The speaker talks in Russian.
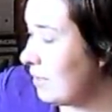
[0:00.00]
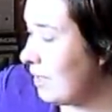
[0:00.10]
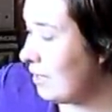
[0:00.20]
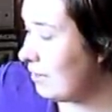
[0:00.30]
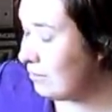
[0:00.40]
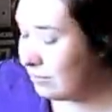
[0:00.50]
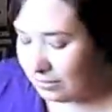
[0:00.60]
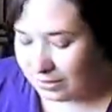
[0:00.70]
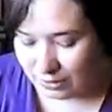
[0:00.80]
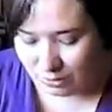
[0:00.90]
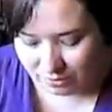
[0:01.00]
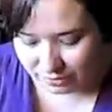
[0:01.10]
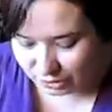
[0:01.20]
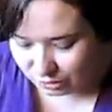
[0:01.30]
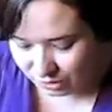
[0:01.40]
я
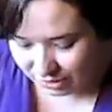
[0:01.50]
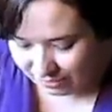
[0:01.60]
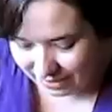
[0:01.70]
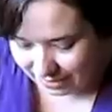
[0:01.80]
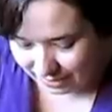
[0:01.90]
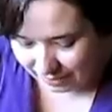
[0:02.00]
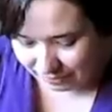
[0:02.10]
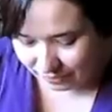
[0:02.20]
такого еще не видела.